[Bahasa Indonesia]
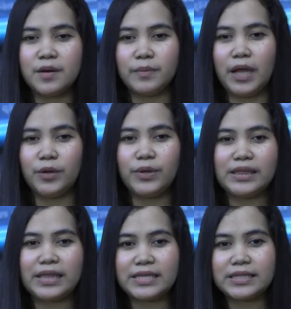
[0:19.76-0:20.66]
melalui
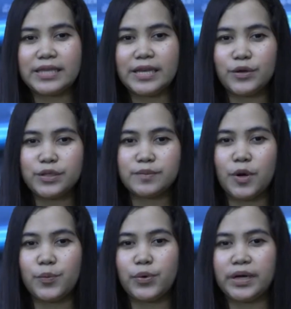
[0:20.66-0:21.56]
tes genos
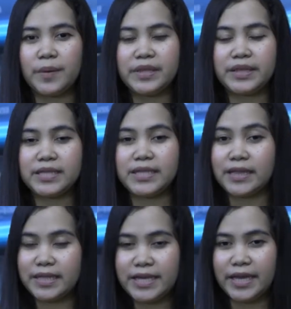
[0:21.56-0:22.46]
maupun rapid test
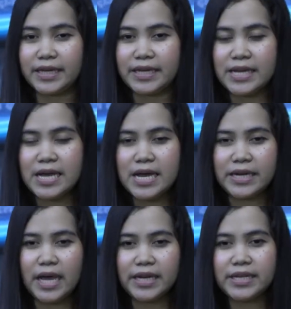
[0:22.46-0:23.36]
antigen.
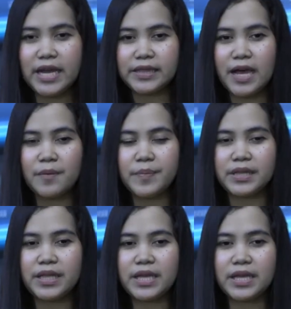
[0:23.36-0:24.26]
Dari data
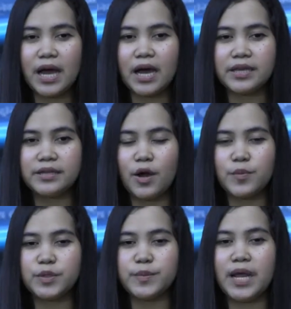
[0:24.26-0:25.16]
PT KAI
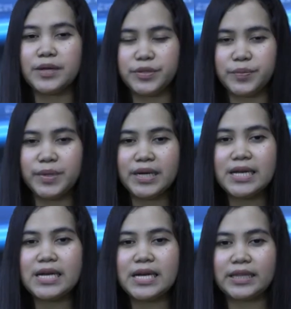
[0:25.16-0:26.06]
Daop 9 Jember,
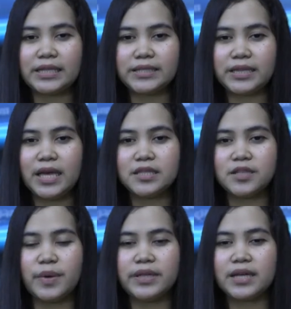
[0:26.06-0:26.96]
tercatat
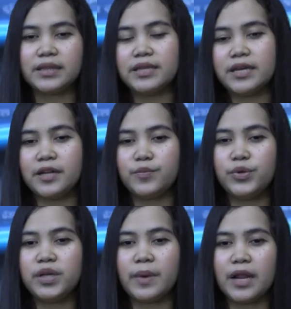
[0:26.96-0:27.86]
sebanyak
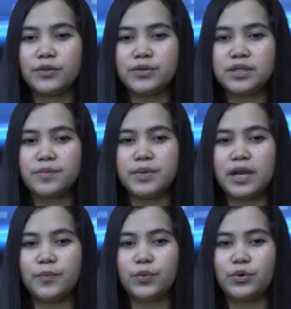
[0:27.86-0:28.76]

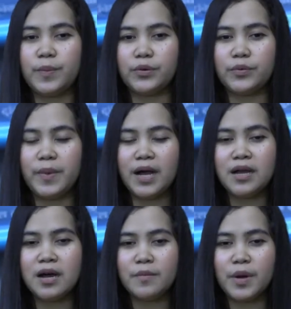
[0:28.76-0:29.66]
3.590
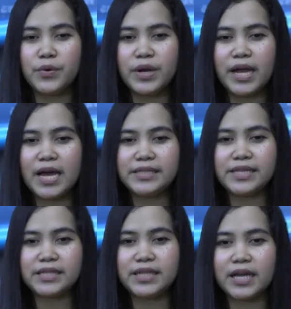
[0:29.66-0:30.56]
penumpang menggunakan
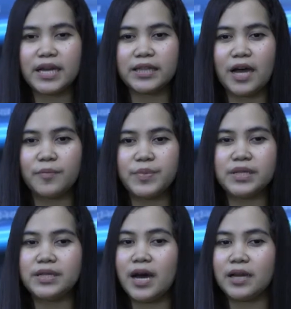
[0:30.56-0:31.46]
jasa kereta api
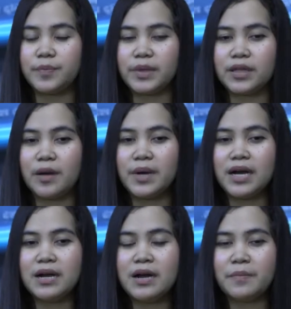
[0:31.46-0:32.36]
di hari
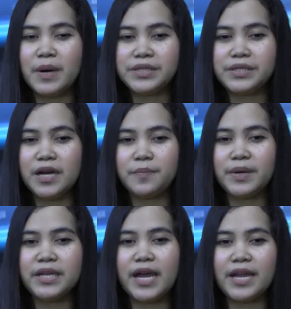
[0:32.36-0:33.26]
pertama pasca
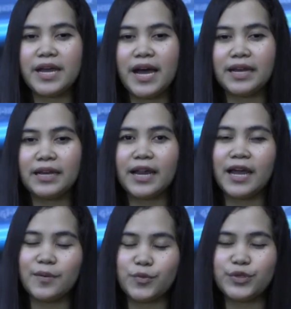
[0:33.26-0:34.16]
peniadaan
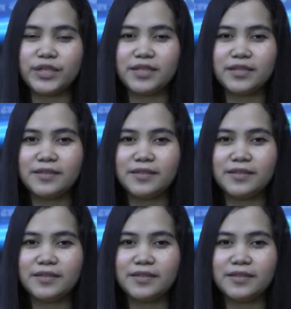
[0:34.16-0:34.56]
larangan mudik.